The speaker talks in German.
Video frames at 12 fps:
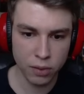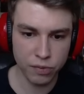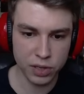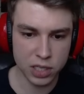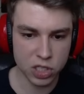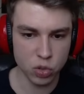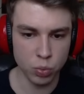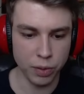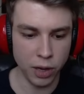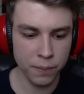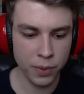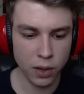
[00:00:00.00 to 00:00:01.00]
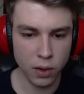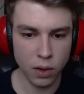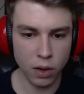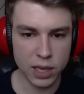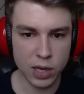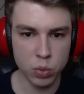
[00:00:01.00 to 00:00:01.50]
Finde ich super.
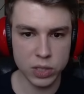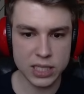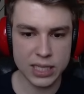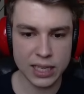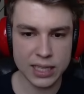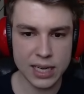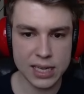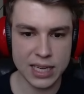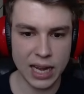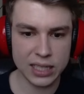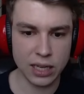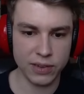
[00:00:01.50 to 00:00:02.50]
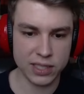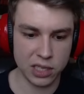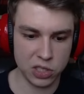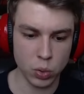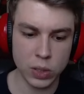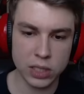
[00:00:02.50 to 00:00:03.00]
Okay, gut. Ich dachte, der sagt da was dazu und